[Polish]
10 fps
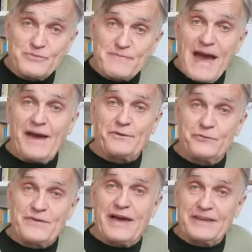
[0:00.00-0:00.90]

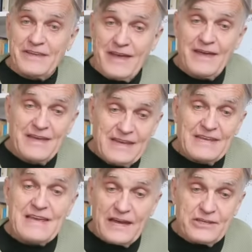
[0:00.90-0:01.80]
rozmiarów, jakie,
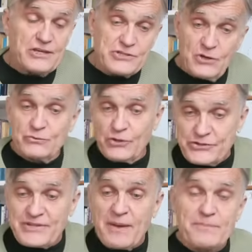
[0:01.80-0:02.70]
jakie są
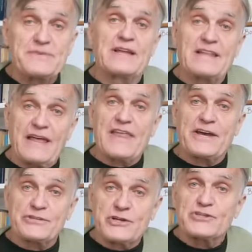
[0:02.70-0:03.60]
dostępne dla
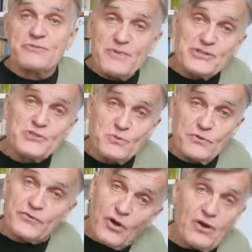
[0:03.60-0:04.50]
naszych
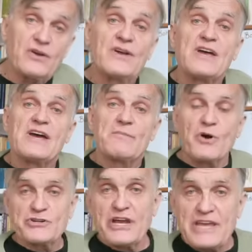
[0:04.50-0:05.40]
zmysłów, no,
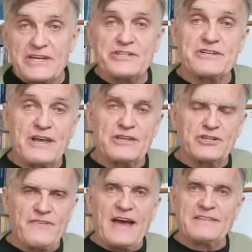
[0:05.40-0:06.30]
może jeszcze
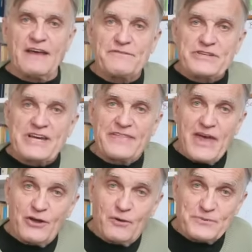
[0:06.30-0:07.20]
świata
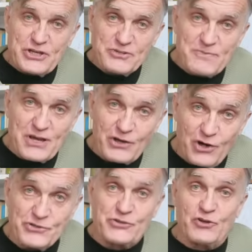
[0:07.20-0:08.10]
widzianego przez
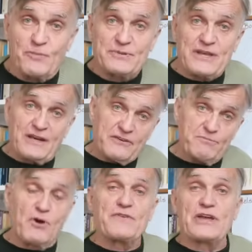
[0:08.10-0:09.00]
mikroskop, tak, w
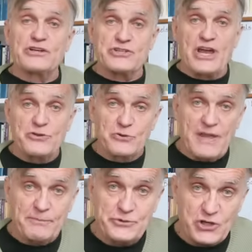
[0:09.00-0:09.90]
powiększeniu
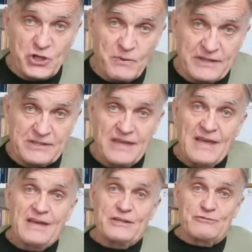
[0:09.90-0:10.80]
na przykład
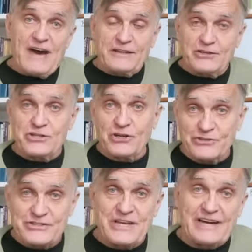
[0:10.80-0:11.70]

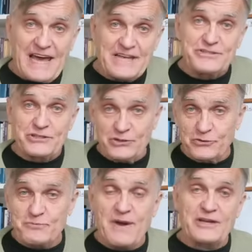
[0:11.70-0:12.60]
2000 razy, to
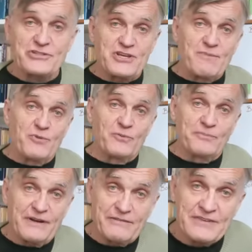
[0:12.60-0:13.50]
już maksimum,
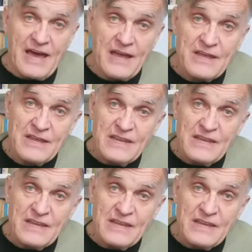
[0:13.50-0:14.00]
prawda?